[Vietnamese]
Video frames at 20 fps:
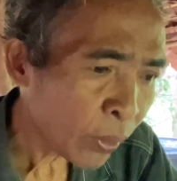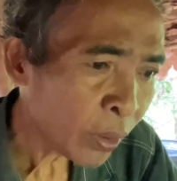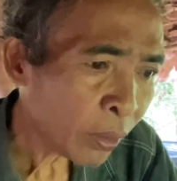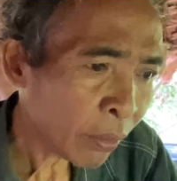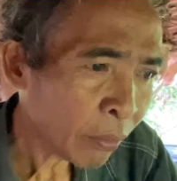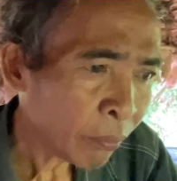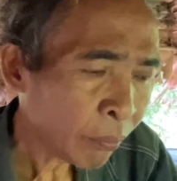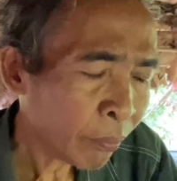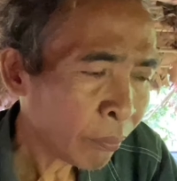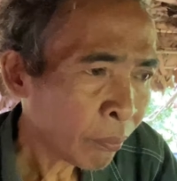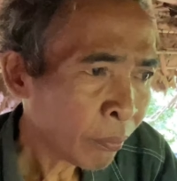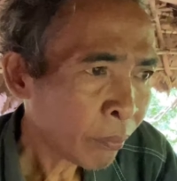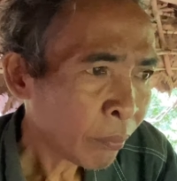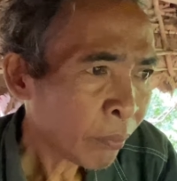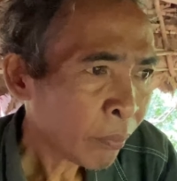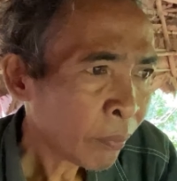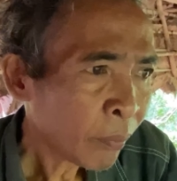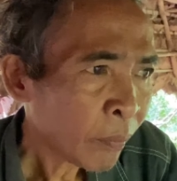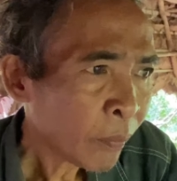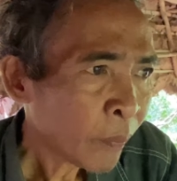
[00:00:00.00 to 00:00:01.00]
ạ
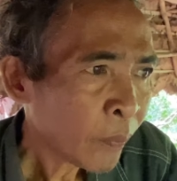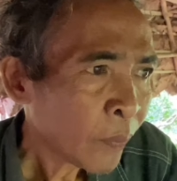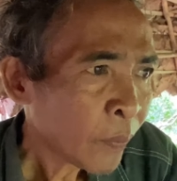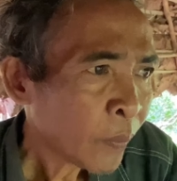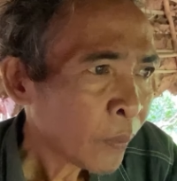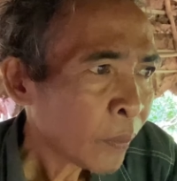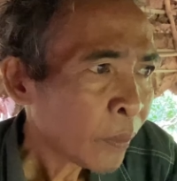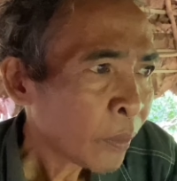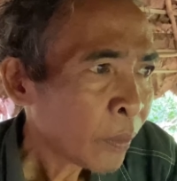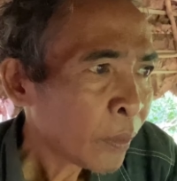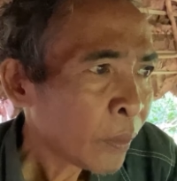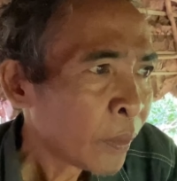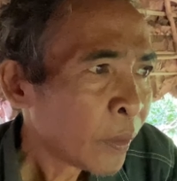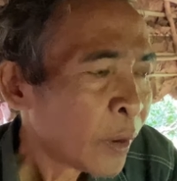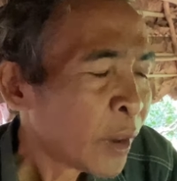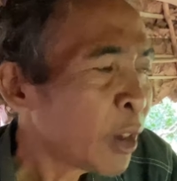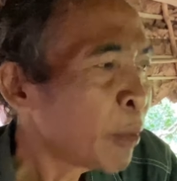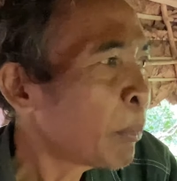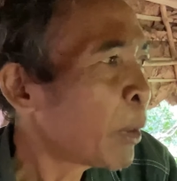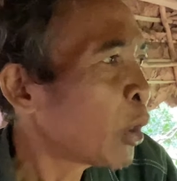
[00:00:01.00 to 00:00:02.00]
dạ
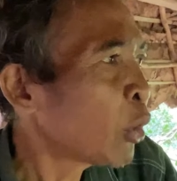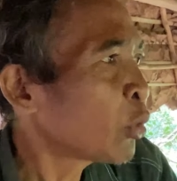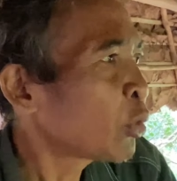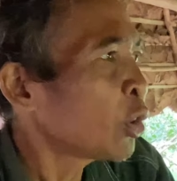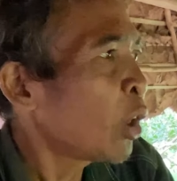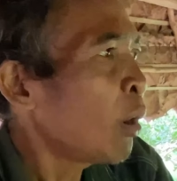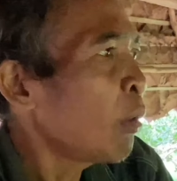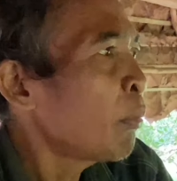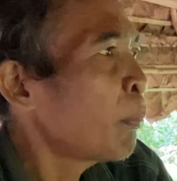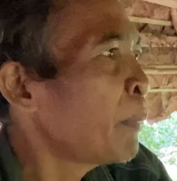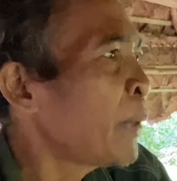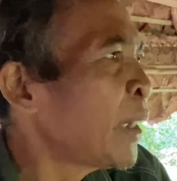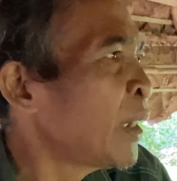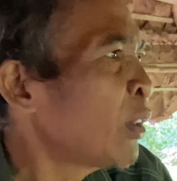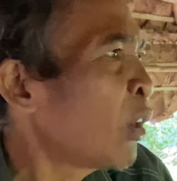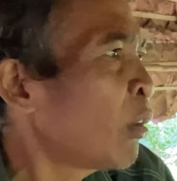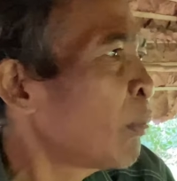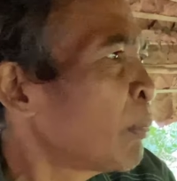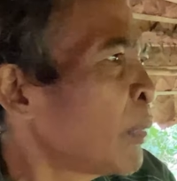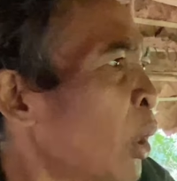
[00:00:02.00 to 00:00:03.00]
nhưng mà nồi xong mình
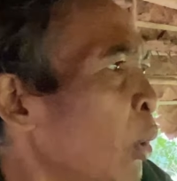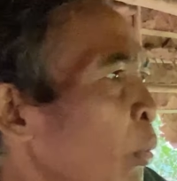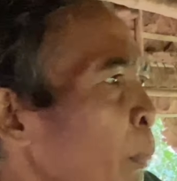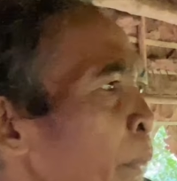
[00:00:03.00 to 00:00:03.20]
nó đâu có